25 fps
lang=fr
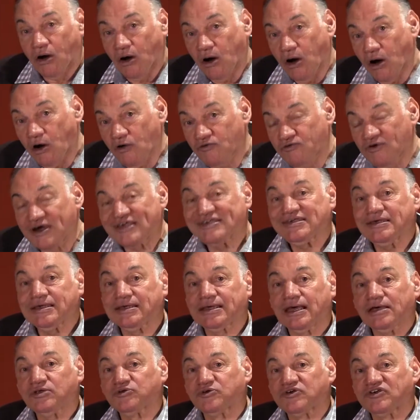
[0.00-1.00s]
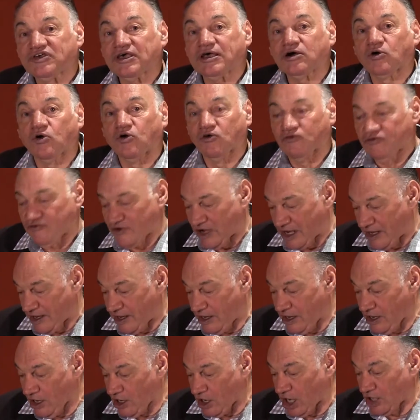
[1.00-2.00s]
Or, voici qu'un de ses
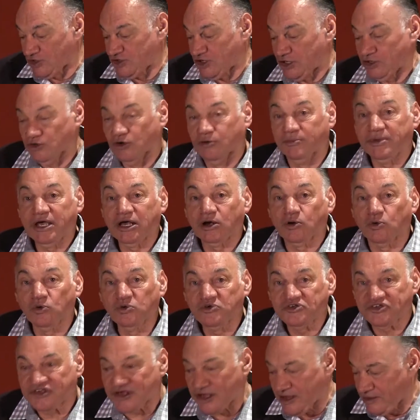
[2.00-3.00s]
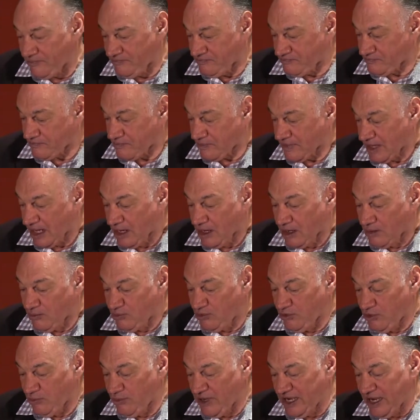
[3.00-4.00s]
confrères, un dénommé Grousset,
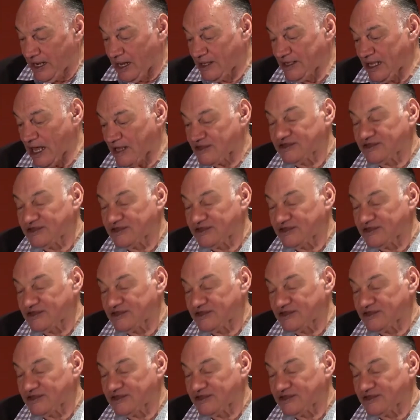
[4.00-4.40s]
publie un